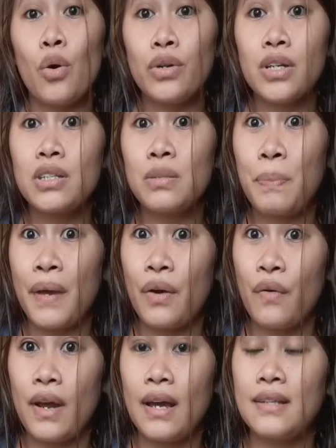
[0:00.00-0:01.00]
own
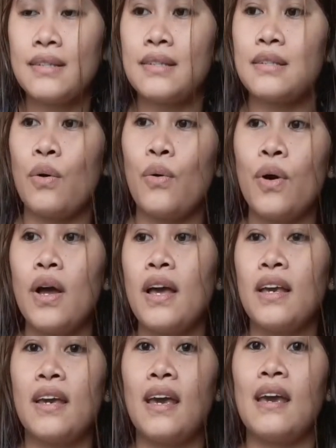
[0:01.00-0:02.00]
experience. So,
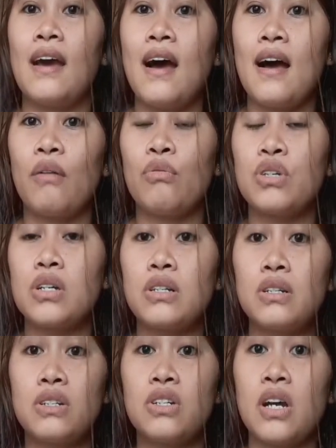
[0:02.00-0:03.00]
kaya ko siya
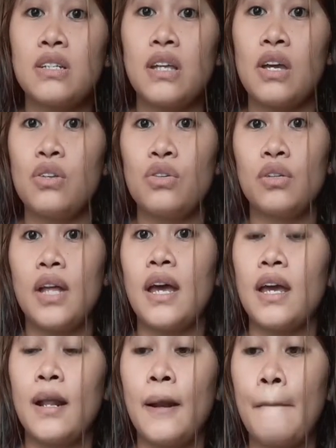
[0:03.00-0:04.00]
sinishare sa inyo
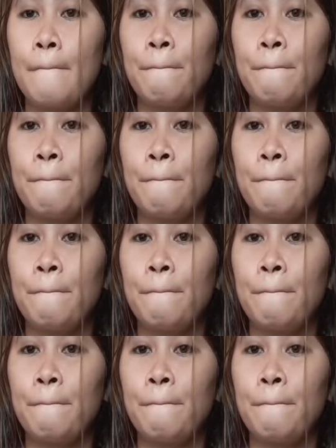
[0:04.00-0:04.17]
dahil